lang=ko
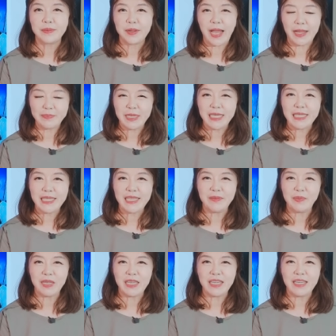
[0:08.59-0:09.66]
강미현
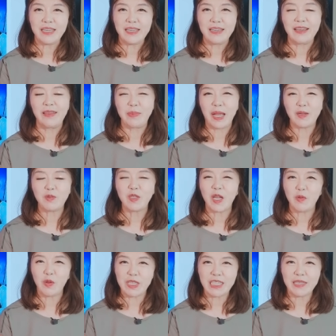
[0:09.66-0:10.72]
TV
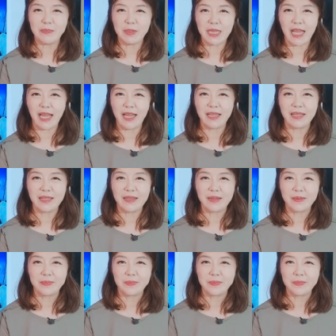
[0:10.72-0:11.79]
방구석 외신입니다.
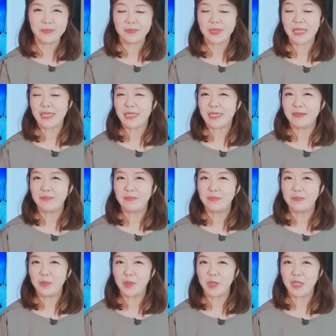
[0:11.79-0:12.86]

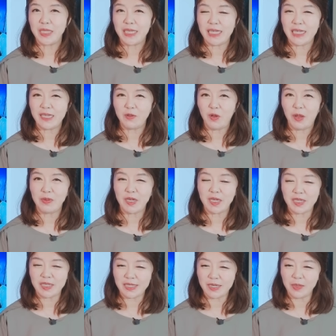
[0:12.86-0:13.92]
지금 보여드리는
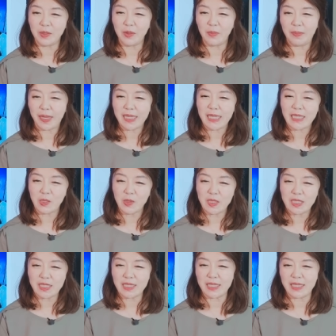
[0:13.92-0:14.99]
화면은요. 베니
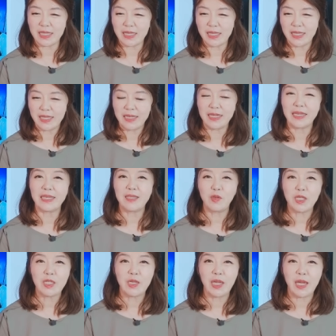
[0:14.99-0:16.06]
존슨의
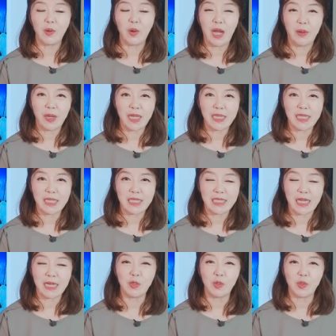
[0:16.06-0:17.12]
트위터에 올라와 있는
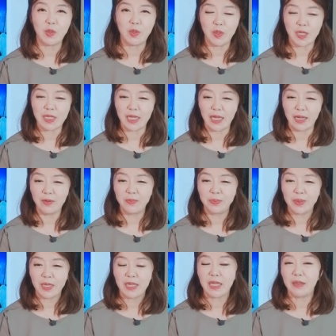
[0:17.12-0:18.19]
자료인데요.
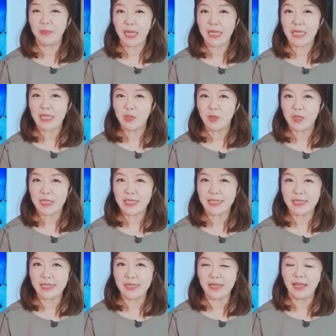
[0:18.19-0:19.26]
이 베니
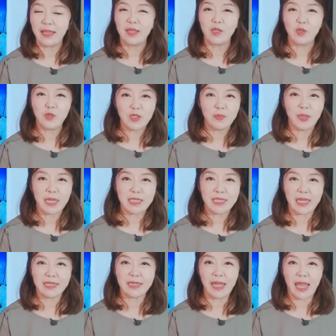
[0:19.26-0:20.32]
존슨은
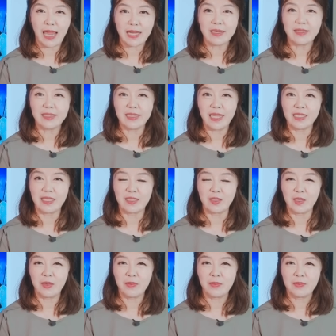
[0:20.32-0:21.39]
뉴스맥스에서 앵커를
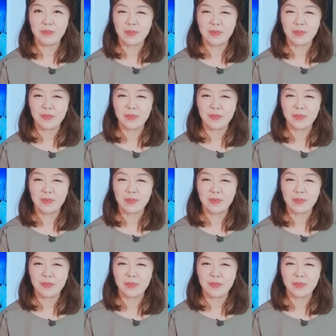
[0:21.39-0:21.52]
했었죠.